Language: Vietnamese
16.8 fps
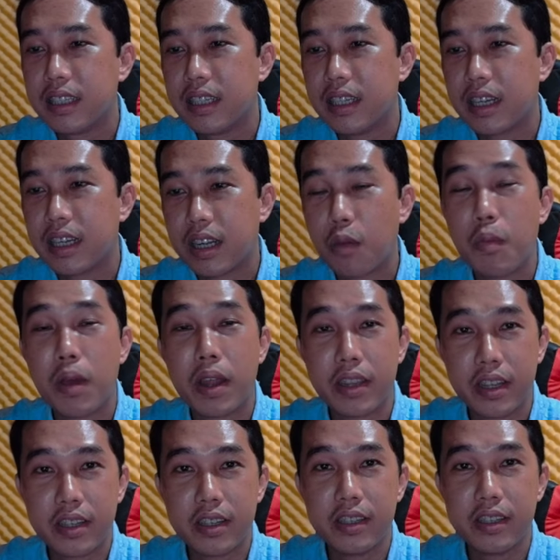à đồng hành
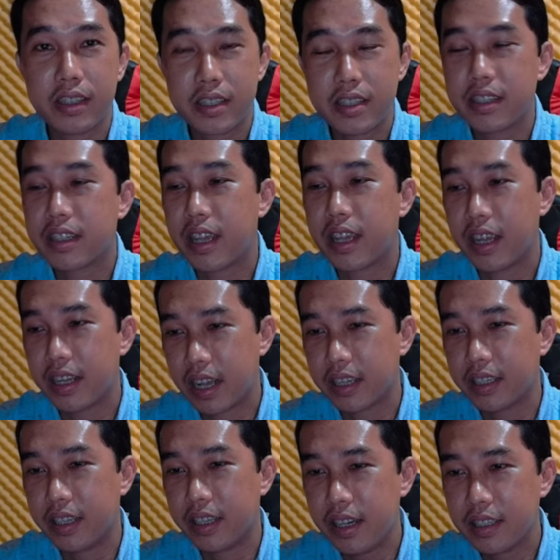với Cường cái sự kiện
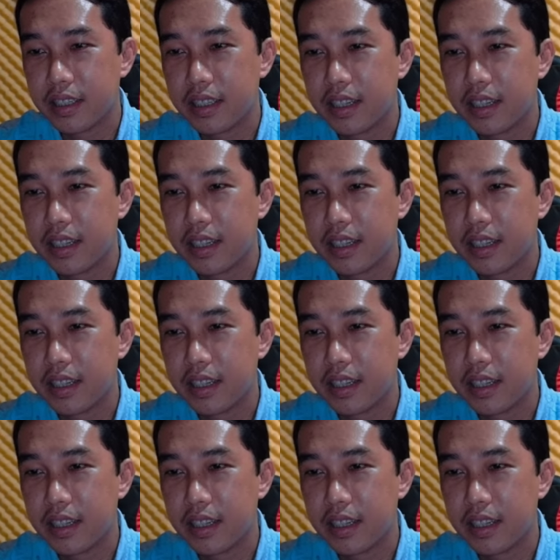gần nhất